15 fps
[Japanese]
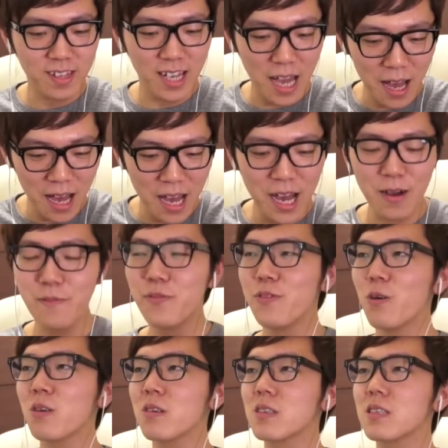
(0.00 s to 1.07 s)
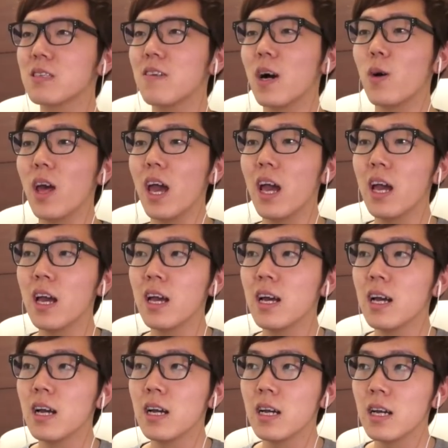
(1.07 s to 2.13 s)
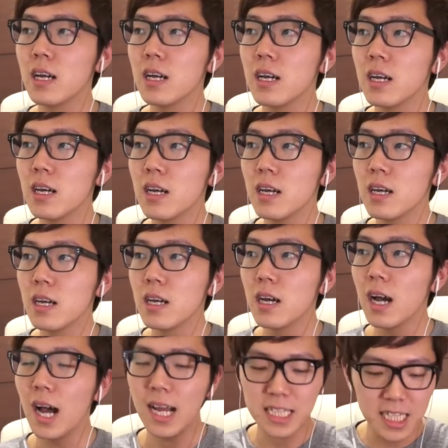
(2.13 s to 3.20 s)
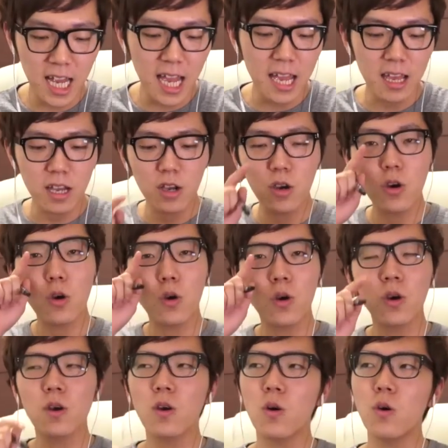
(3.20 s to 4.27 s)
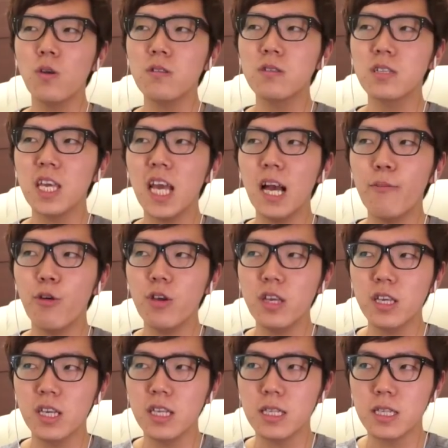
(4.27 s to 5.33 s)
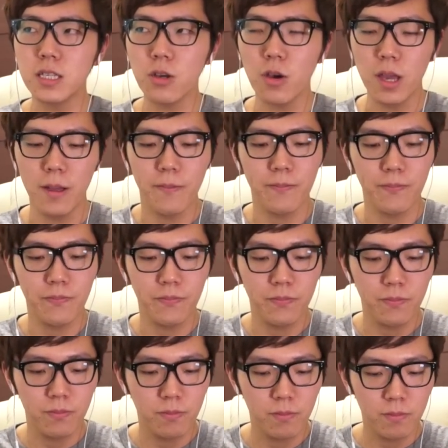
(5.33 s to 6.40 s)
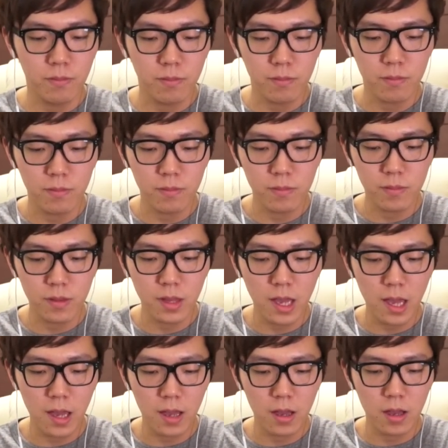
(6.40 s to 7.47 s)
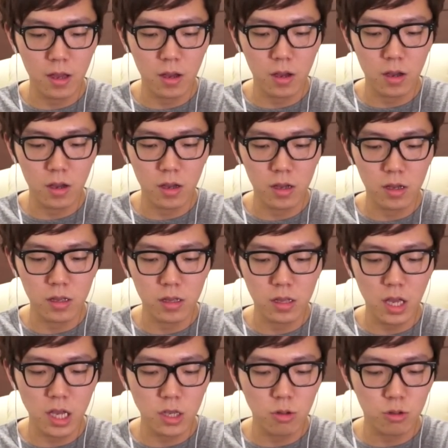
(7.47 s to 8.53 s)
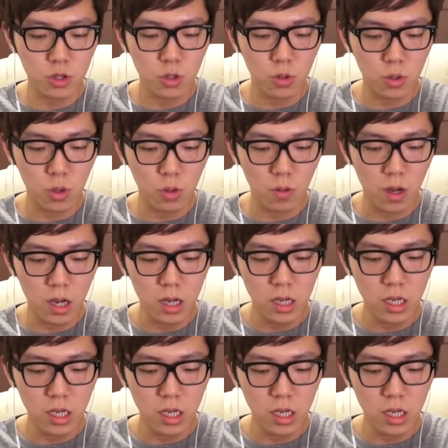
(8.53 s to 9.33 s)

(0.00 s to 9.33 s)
ああ、ドキドキするわこれ。はちかい、この次がもう一気に強いんで、大凶小凶は